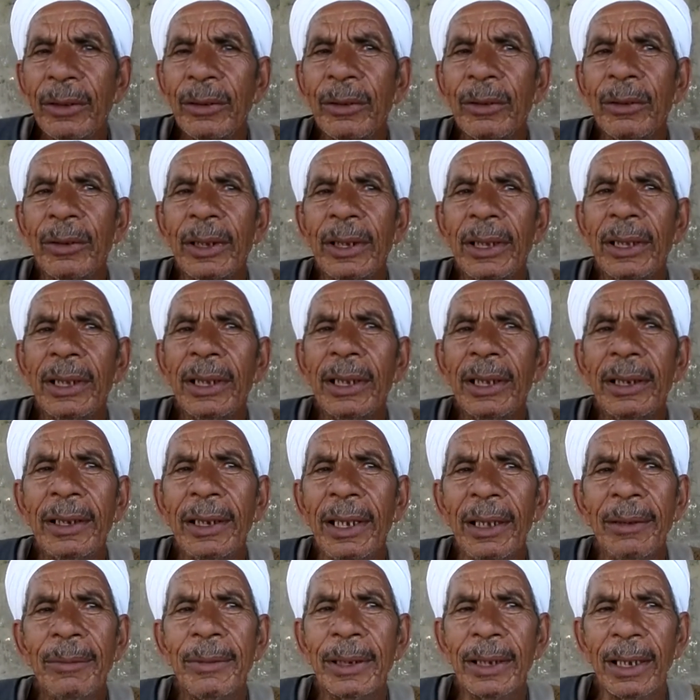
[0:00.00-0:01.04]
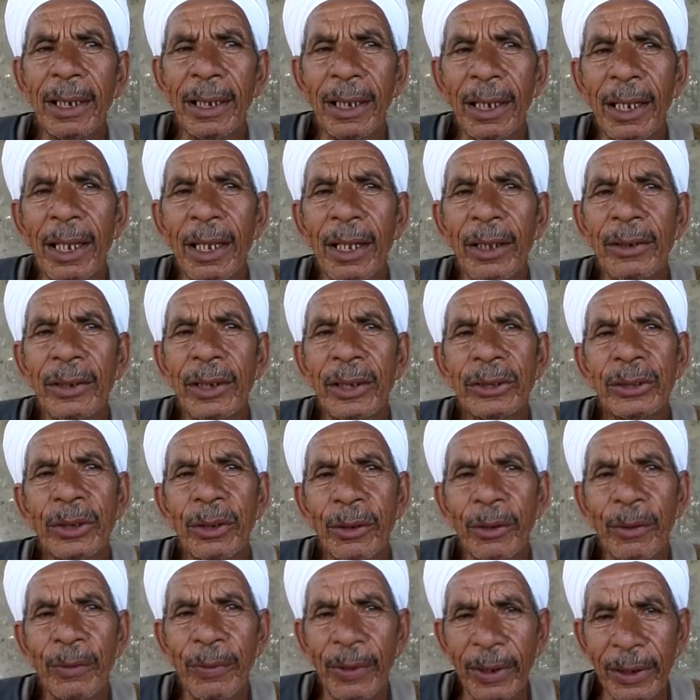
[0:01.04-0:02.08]
ونحمد الله
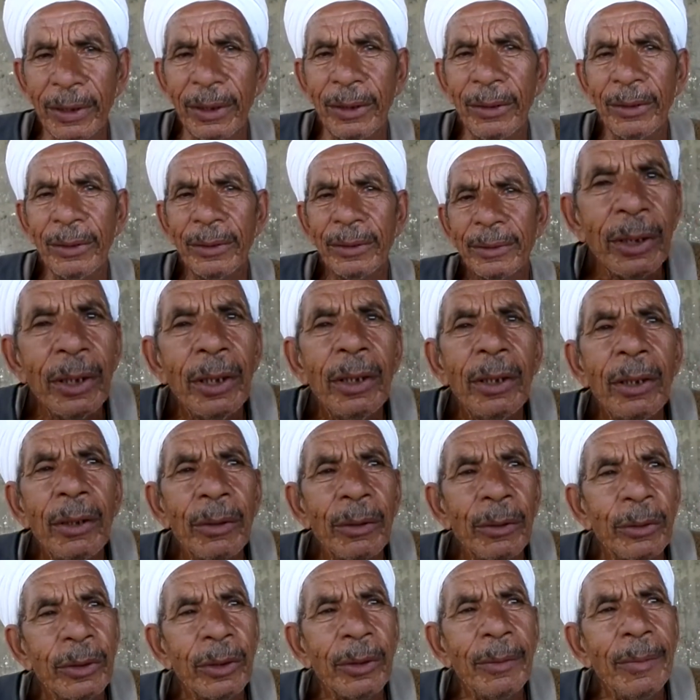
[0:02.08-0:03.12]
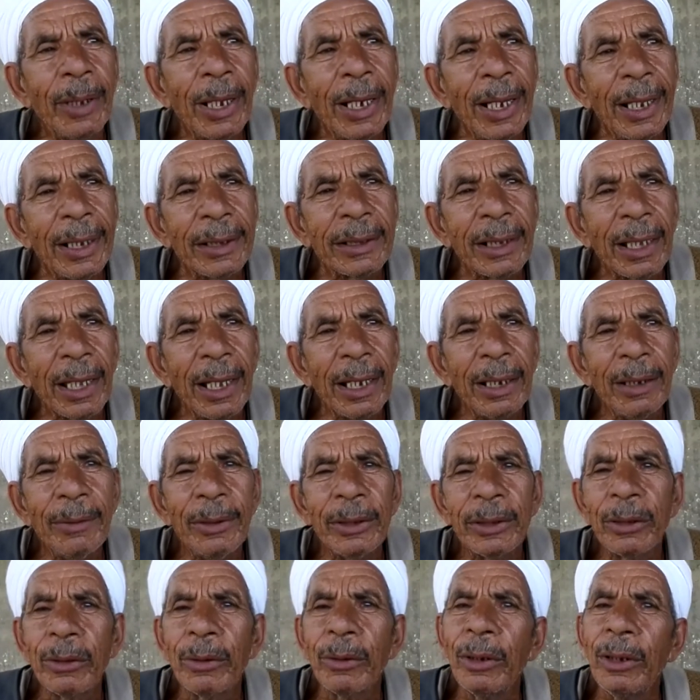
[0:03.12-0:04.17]
ونشكر فضله وزملائي
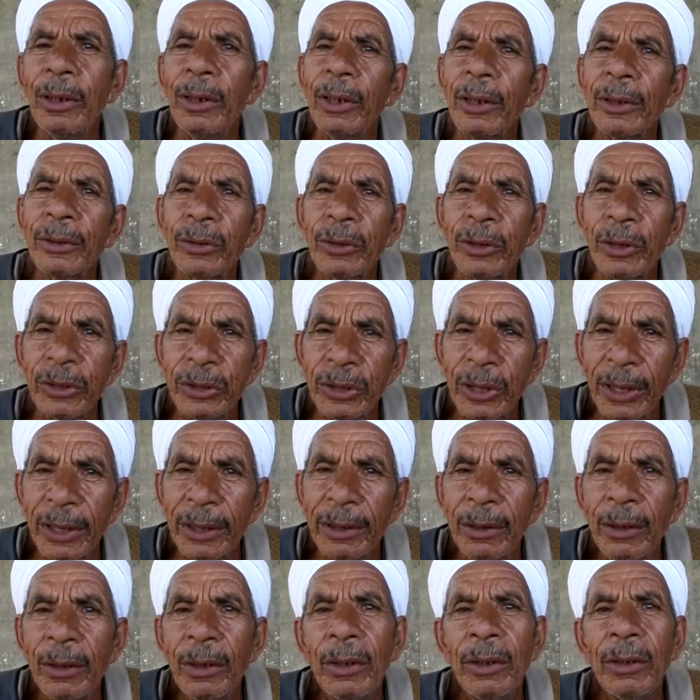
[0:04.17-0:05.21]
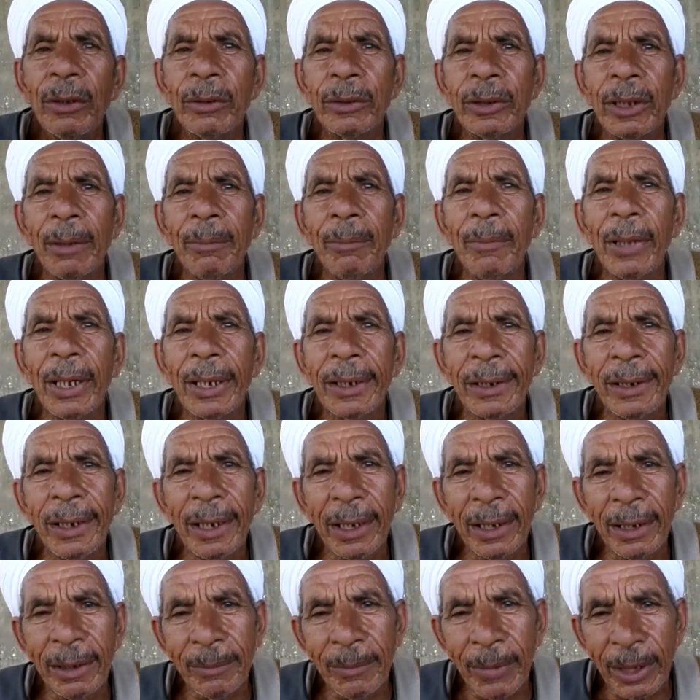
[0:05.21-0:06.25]
غالبية كل تشهد
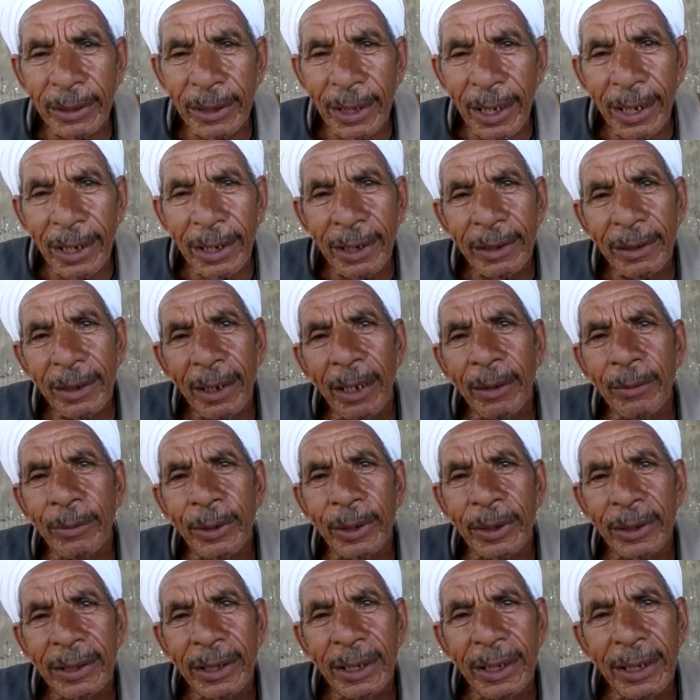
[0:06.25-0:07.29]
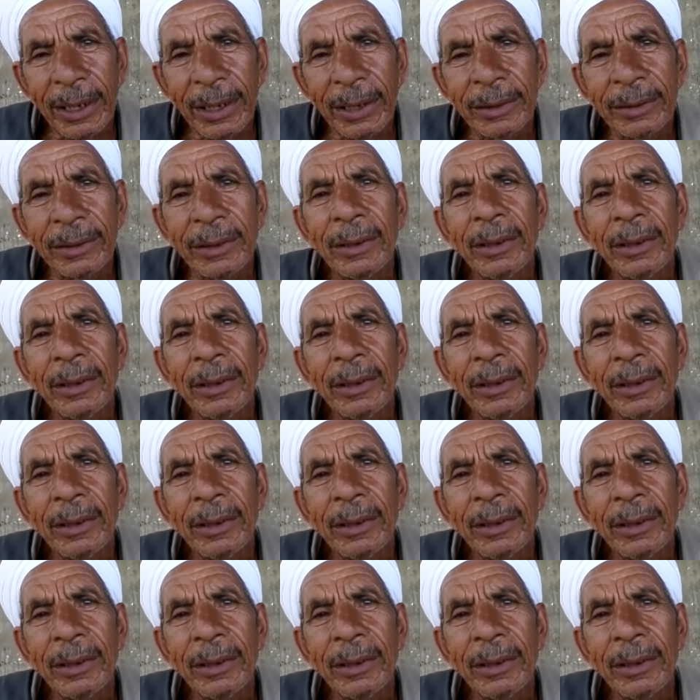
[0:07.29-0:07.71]
ودمرنا مطار أبو رديت